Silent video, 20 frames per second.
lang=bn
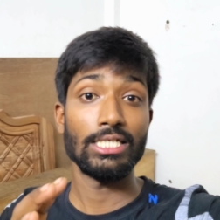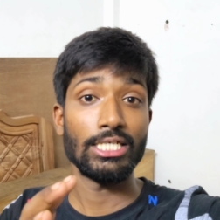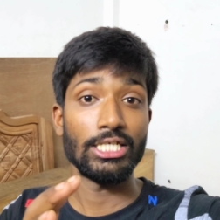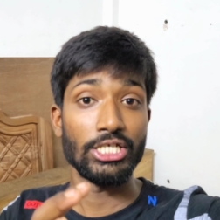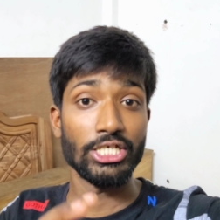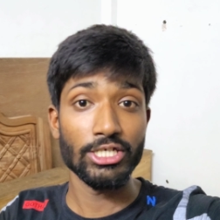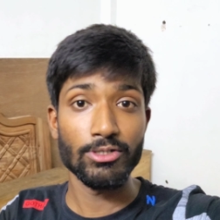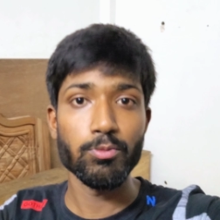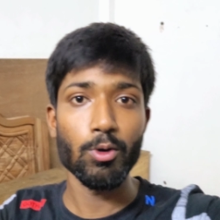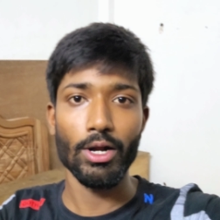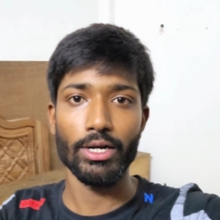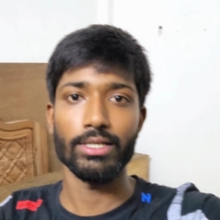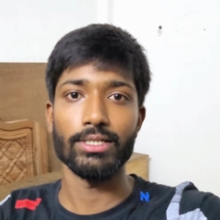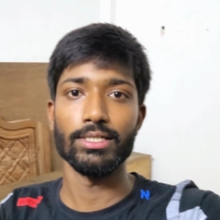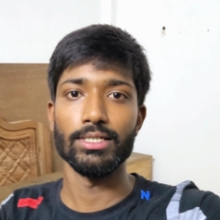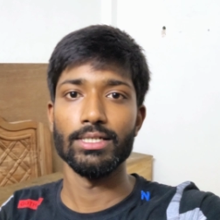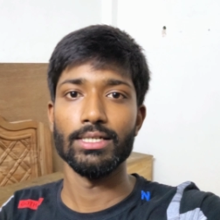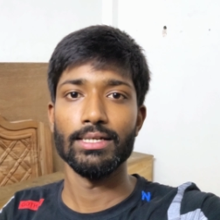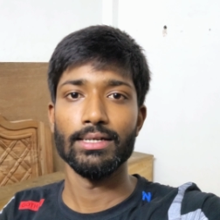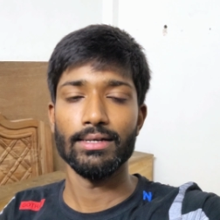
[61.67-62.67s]
শিখবো আর কি
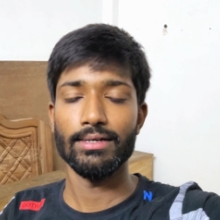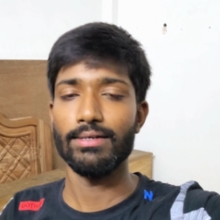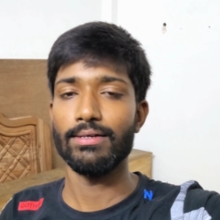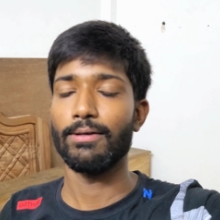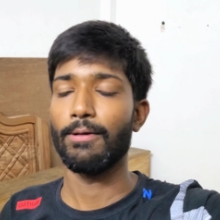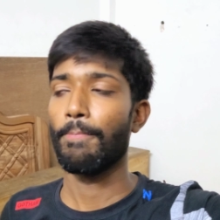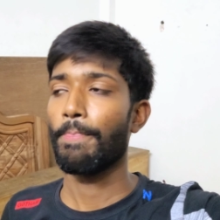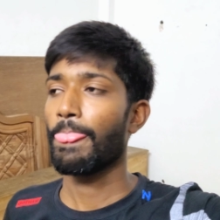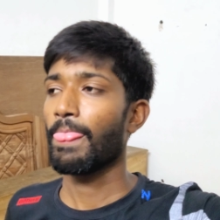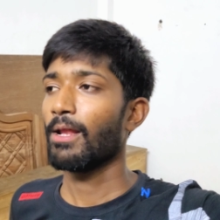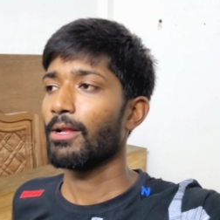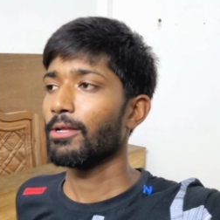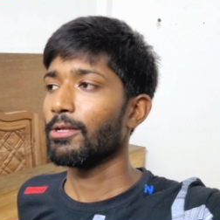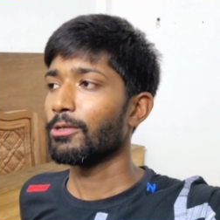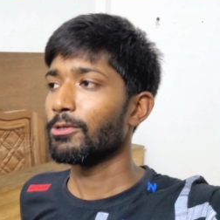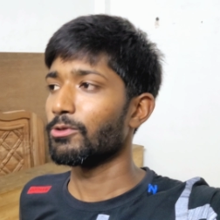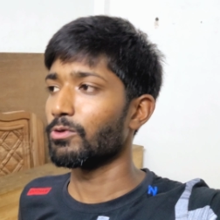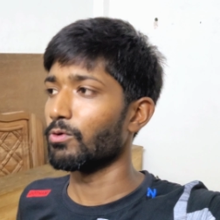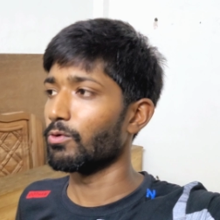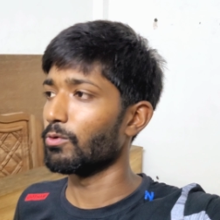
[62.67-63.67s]
হ্যাঁ
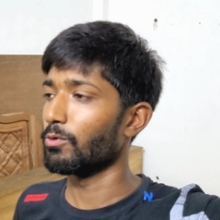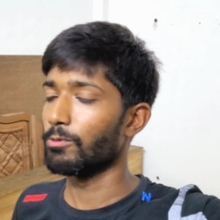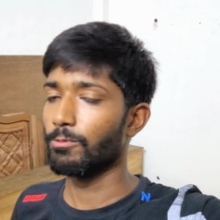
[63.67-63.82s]
তো